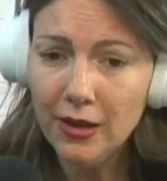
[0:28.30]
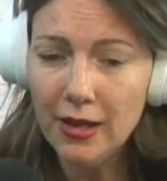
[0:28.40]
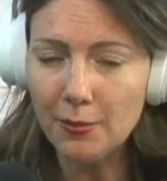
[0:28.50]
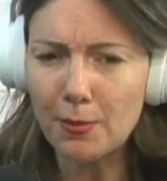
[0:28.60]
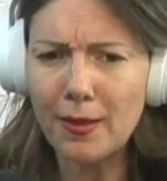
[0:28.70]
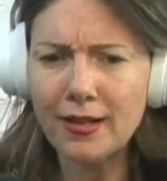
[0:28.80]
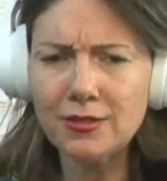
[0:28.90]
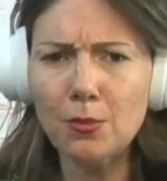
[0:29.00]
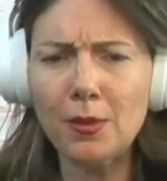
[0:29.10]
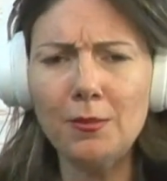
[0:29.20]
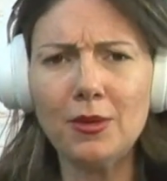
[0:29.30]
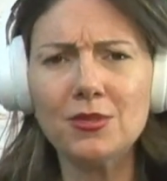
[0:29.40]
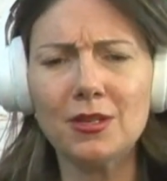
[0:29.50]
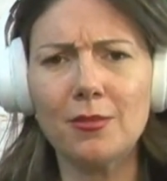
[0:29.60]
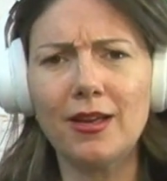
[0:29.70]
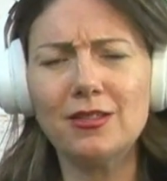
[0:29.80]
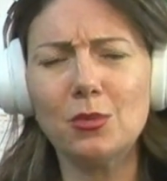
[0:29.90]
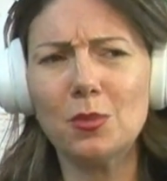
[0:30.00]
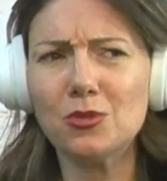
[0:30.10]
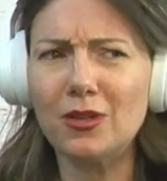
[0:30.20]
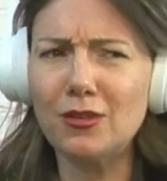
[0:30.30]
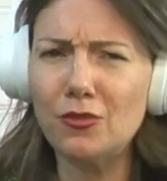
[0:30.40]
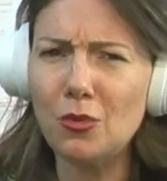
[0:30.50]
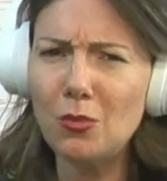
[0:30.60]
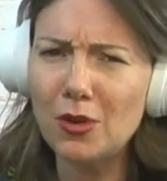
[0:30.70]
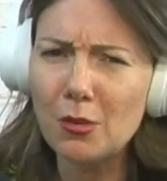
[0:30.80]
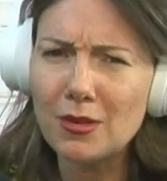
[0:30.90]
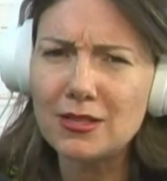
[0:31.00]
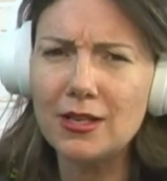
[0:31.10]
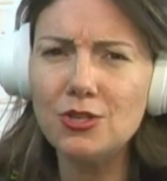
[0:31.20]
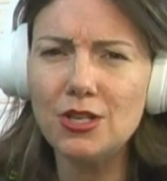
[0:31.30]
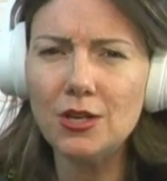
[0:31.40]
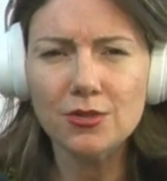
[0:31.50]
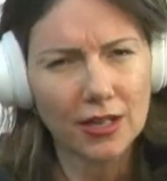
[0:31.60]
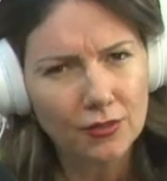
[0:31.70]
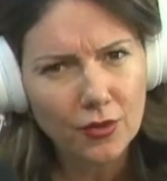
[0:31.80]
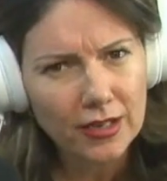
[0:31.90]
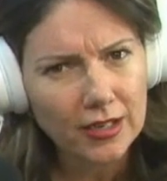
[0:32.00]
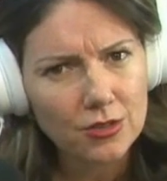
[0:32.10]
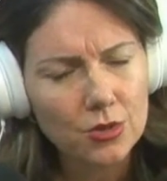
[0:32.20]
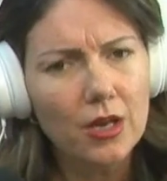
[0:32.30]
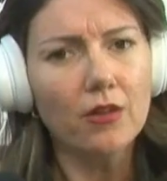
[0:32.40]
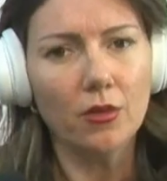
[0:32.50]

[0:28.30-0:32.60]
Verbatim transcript: Porque parece que o primeiro semestre o pessoal ainda ficou um pouquinho mais lentinho. Será que foi isso?